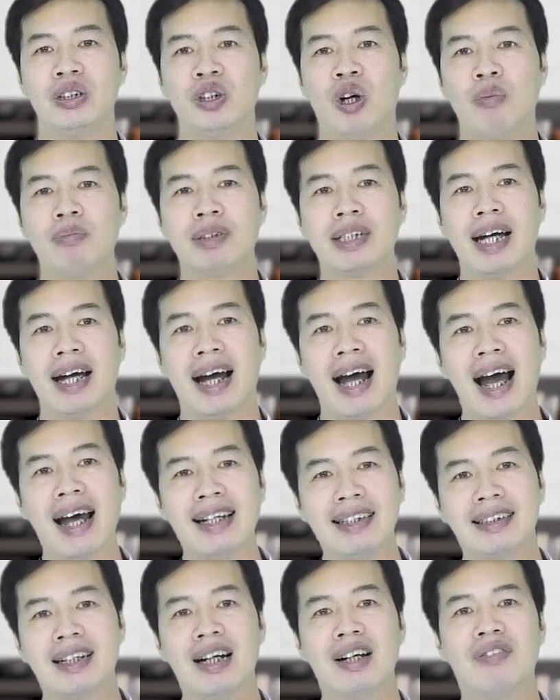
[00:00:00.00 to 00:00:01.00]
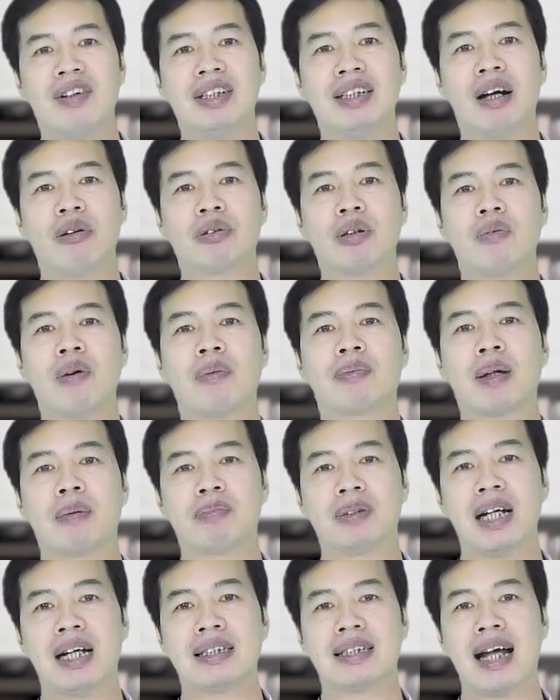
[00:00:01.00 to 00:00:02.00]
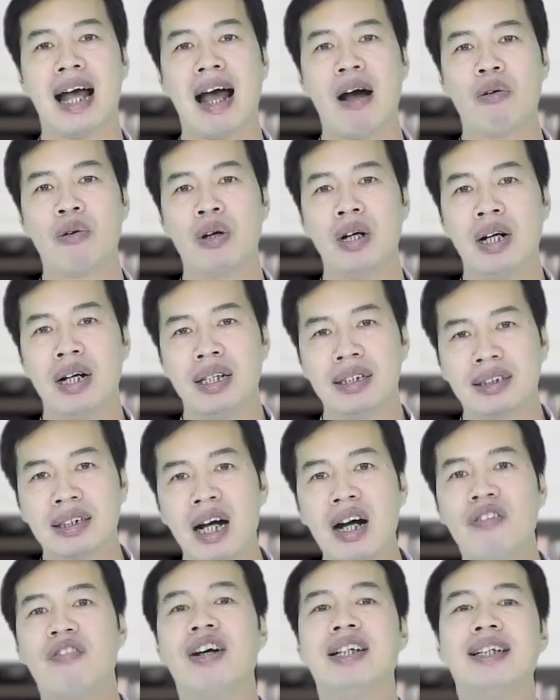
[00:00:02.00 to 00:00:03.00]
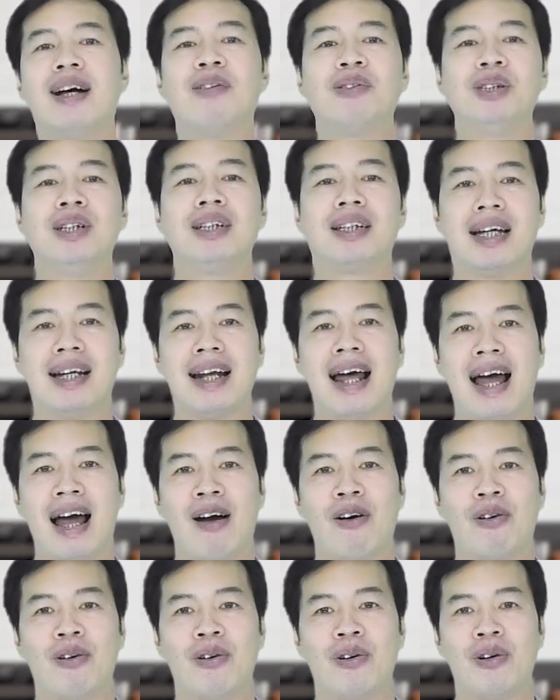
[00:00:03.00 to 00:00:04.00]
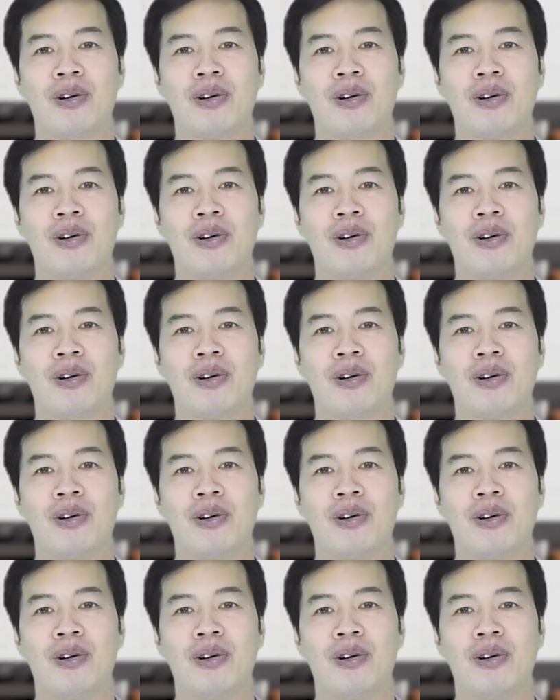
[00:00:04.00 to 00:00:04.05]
nhóm trẻ hay chơi với nhau trong học tập ra sao chơi với nhau như thế nào